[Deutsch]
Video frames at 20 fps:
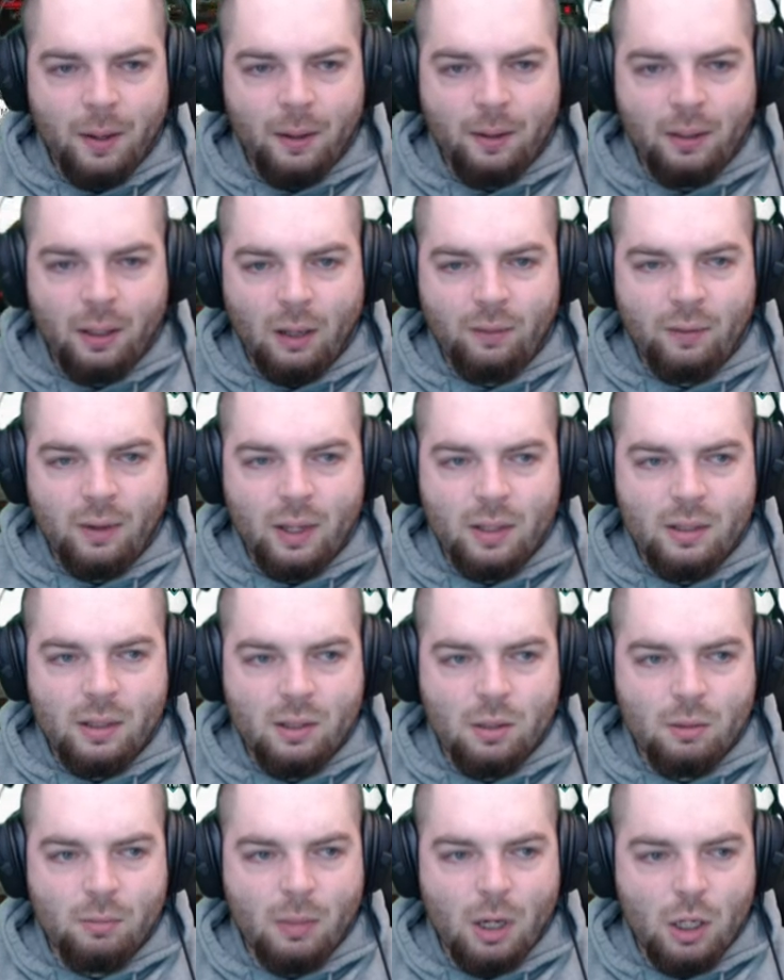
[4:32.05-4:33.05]
Da wäre es
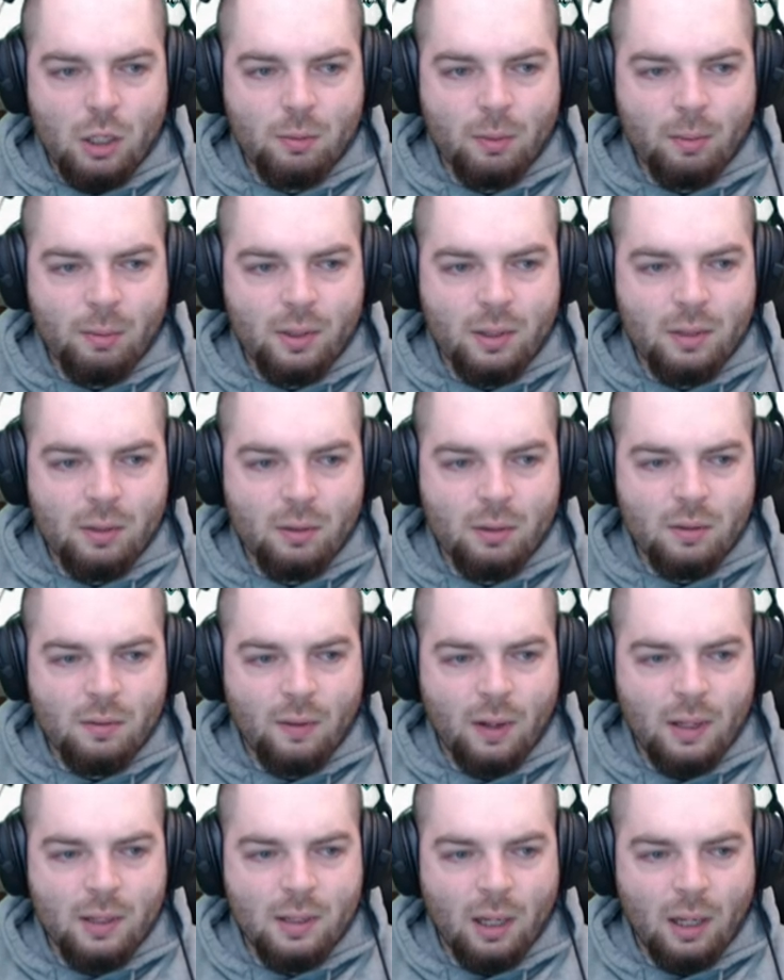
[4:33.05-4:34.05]
jetzt zum Beispiel,
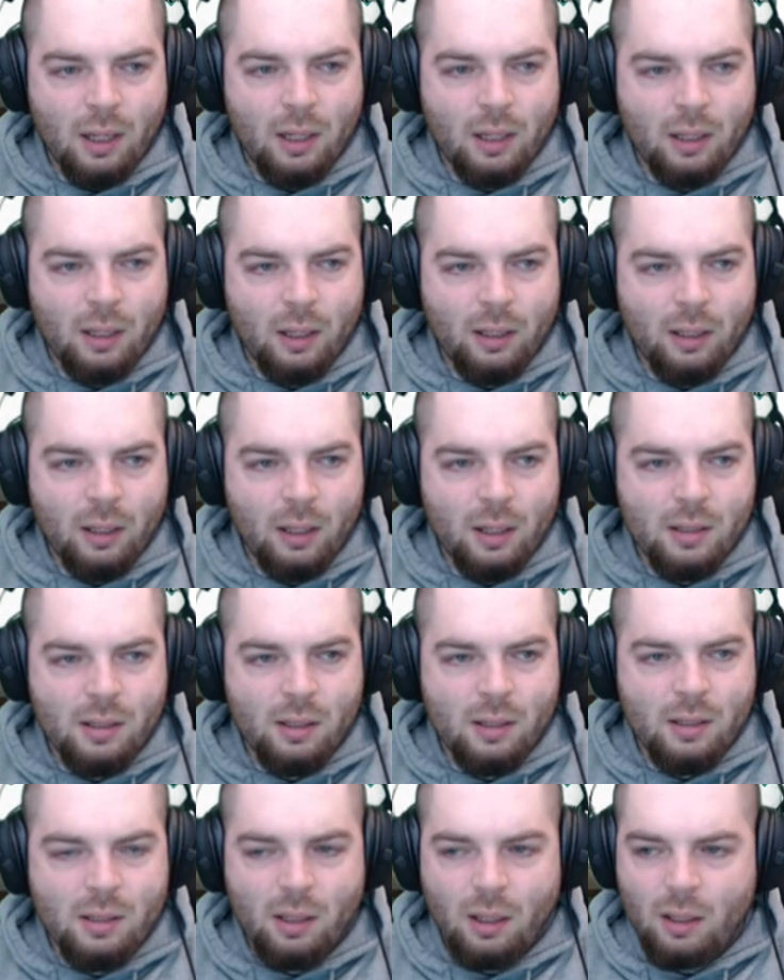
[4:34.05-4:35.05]
beziehungsweise alle Kanäle,
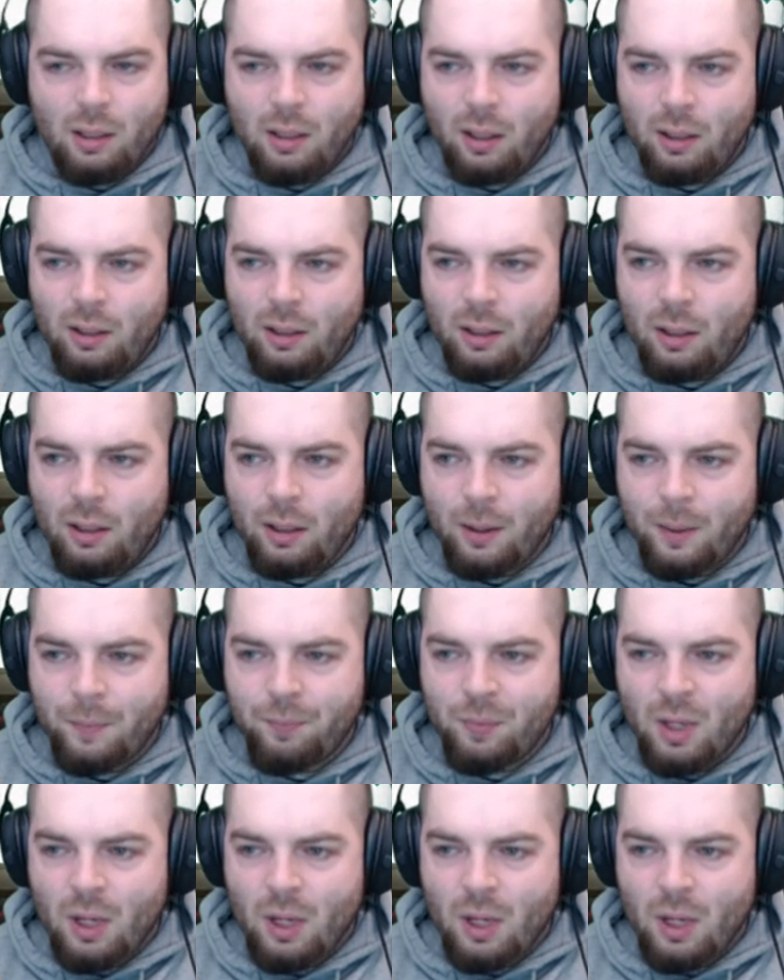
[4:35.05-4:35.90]
sind es alle Kanäle? Ja.